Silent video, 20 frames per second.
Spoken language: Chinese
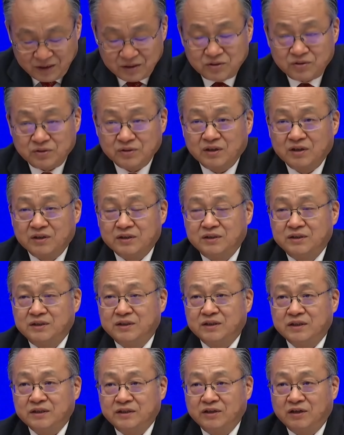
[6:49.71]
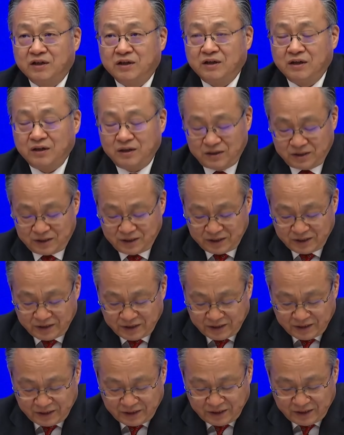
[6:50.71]
取得了积极成效，
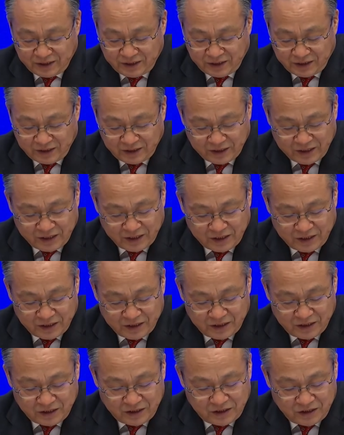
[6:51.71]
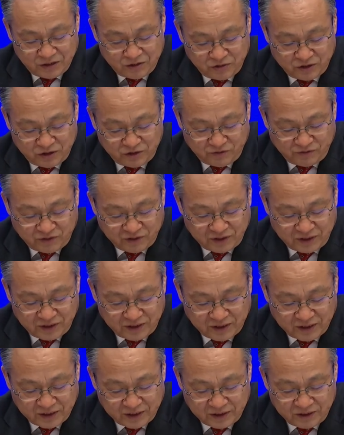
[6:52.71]
哎，所以房地
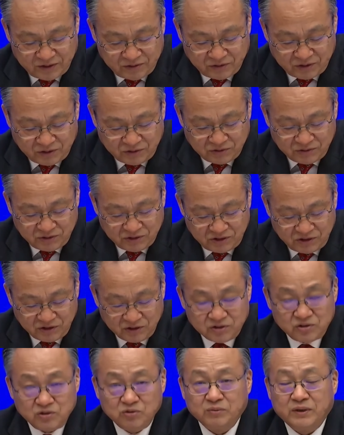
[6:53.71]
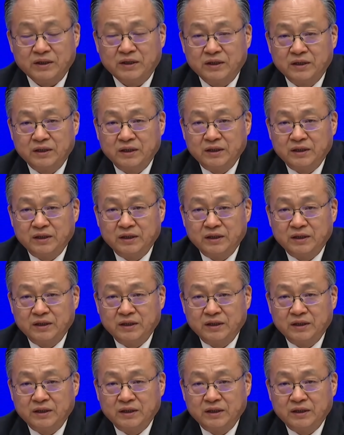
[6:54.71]
产的这种投资销售嘛，